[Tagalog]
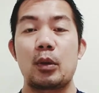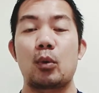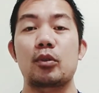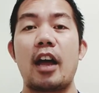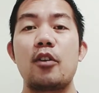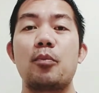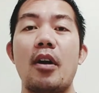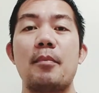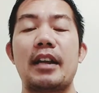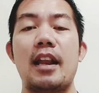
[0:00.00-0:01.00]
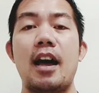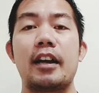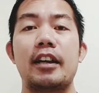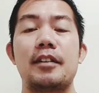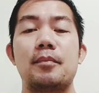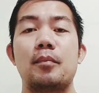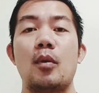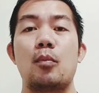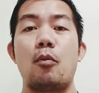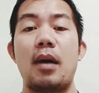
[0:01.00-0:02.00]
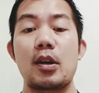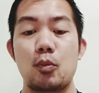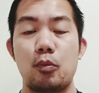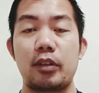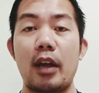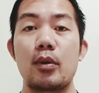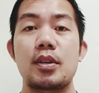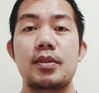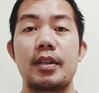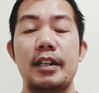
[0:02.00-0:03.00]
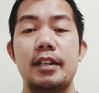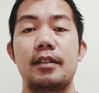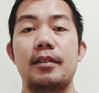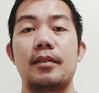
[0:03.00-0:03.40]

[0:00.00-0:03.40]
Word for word: Kung tayo po ay manalangin, pumasok po tayo sa silid